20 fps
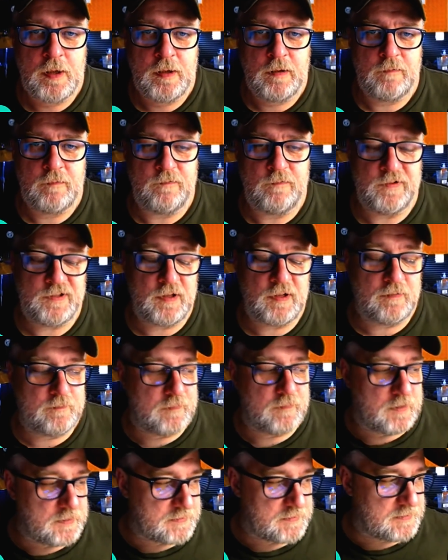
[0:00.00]
witam
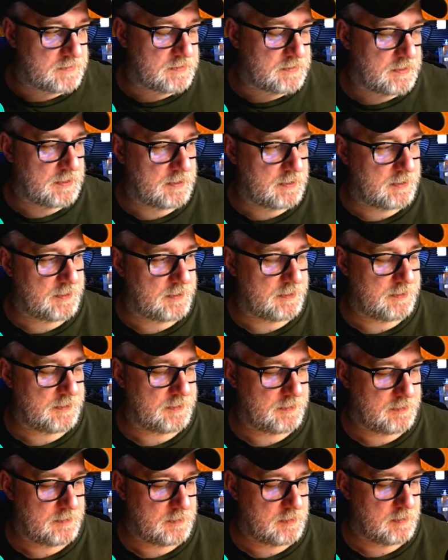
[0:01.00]
Was
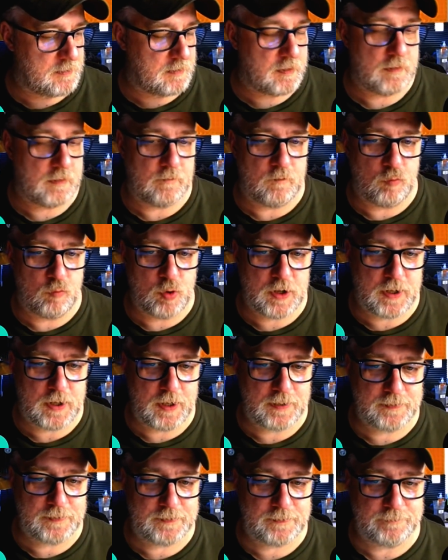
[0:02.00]
w
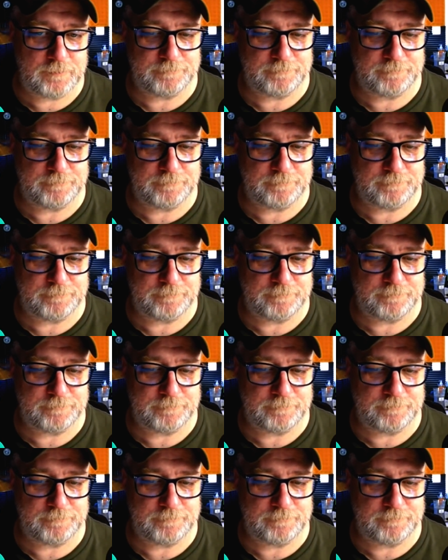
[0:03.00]
weekend.